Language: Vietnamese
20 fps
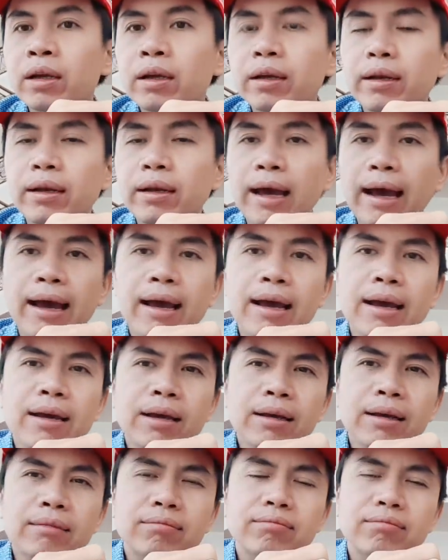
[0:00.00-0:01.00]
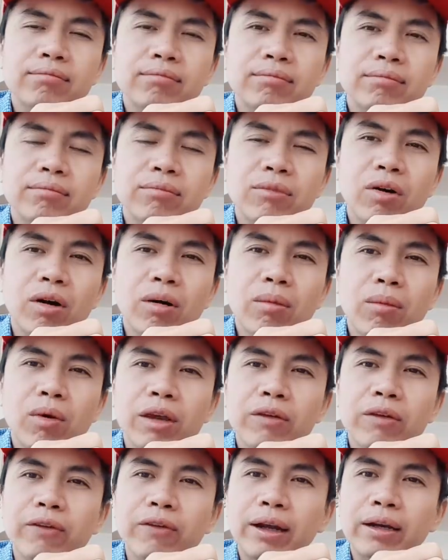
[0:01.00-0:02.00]
đã có một
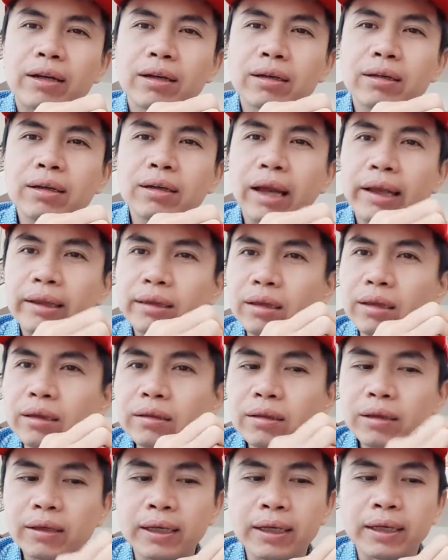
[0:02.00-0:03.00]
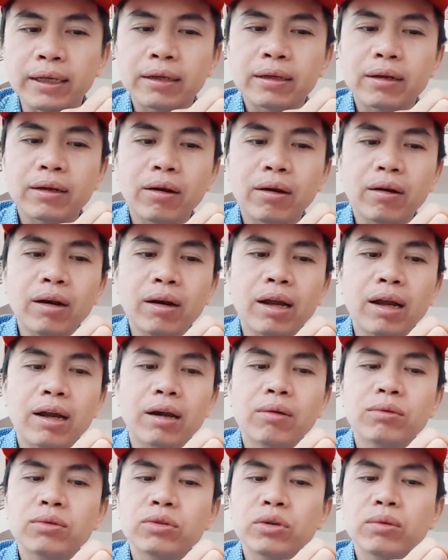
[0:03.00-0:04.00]
cái phản ứng ngay tức thì đó là
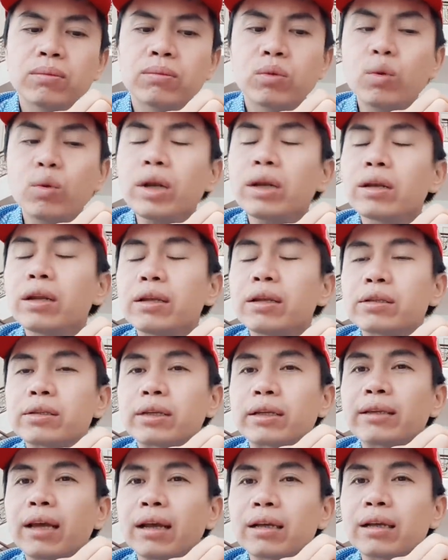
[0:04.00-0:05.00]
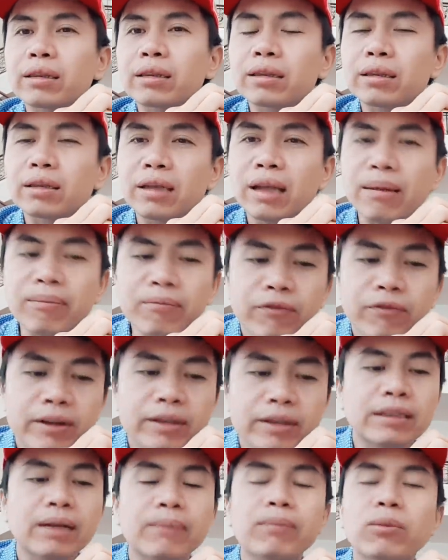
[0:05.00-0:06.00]
ông Trump quyết định sẽ tăng
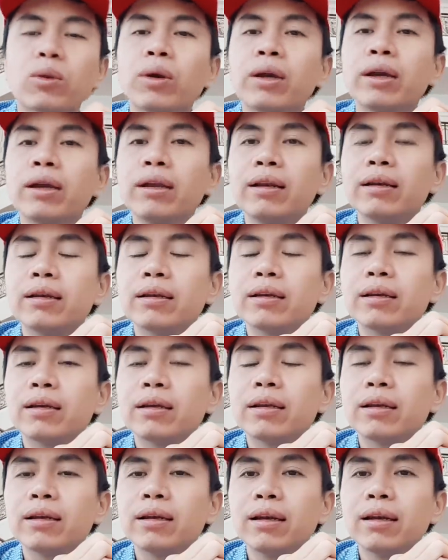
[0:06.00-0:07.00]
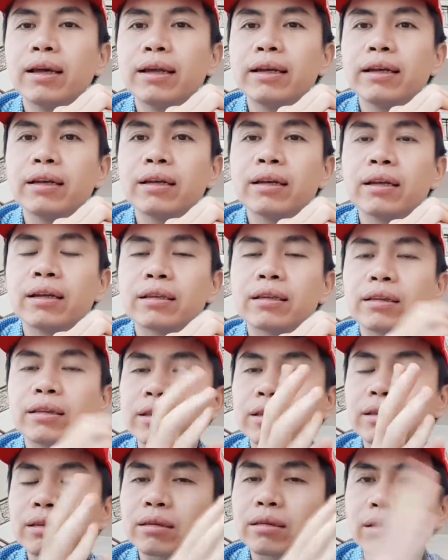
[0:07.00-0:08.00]
5% thuế lên
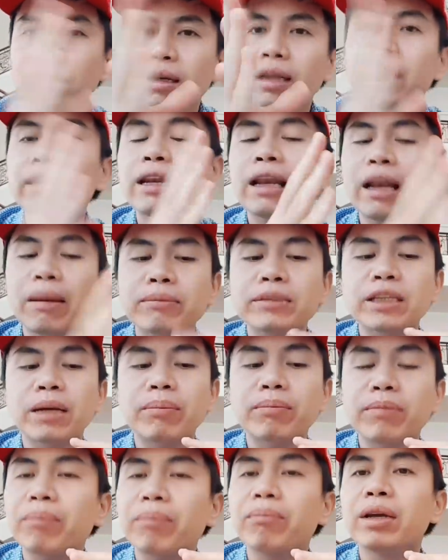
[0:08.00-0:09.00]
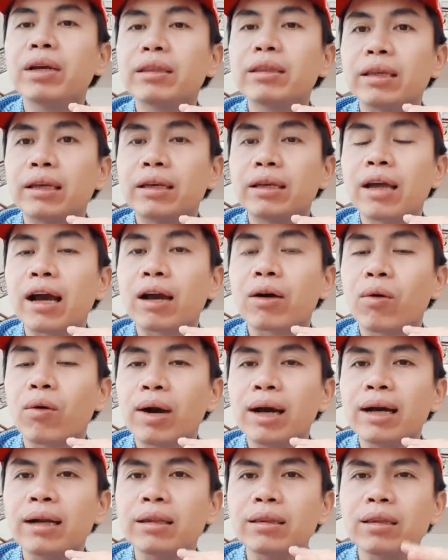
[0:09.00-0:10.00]
lên 550 tỷ hàng
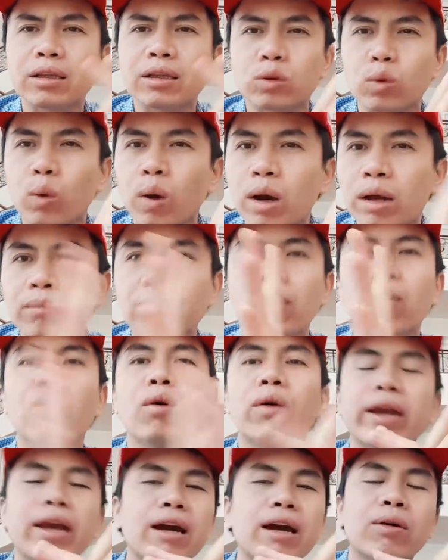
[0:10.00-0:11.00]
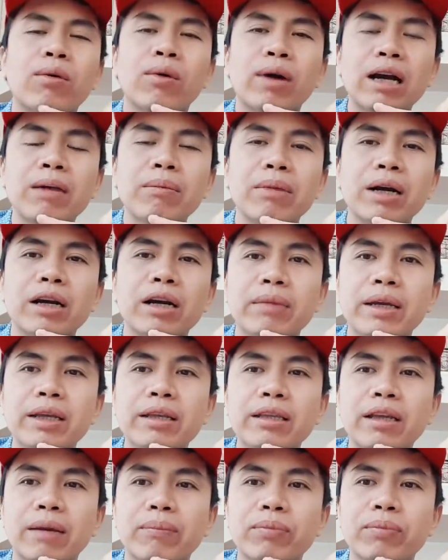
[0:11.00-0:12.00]
hóa, tức là toàn bộ cái hàng hóa mà người
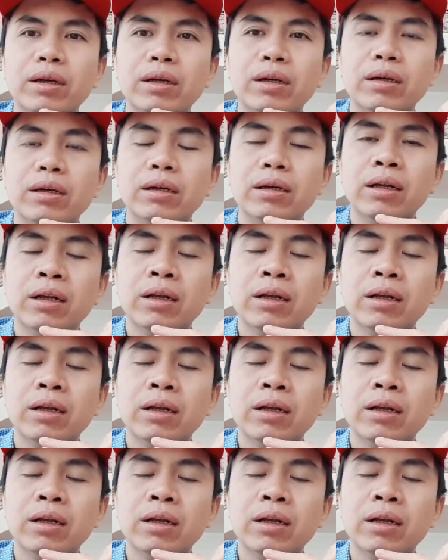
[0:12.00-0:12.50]
Mỹ nhập từ